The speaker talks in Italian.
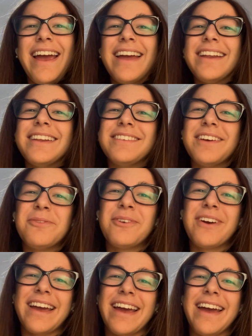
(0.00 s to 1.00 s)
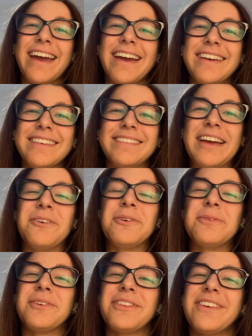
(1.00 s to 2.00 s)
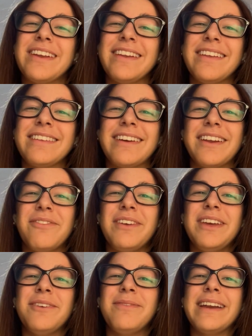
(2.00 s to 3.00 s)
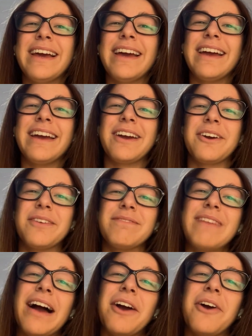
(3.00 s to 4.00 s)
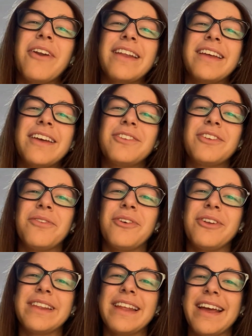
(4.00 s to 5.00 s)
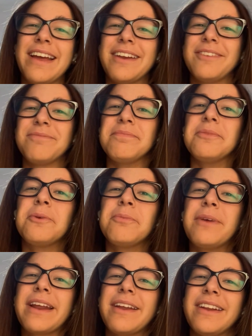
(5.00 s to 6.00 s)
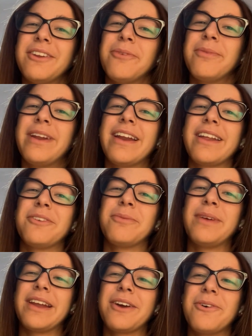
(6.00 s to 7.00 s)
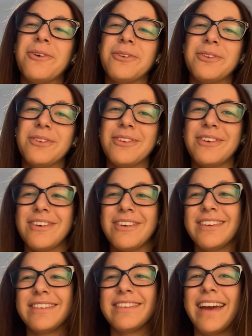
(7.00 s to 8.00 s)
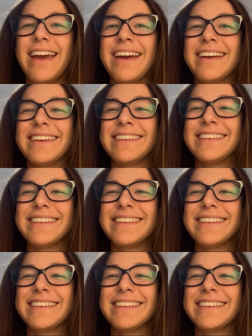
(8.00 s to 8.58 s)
Eh, diciamo che è un'emozione indescrivibile, ancora adesso a volte non me, re- non me ne rendo bene conto, cioè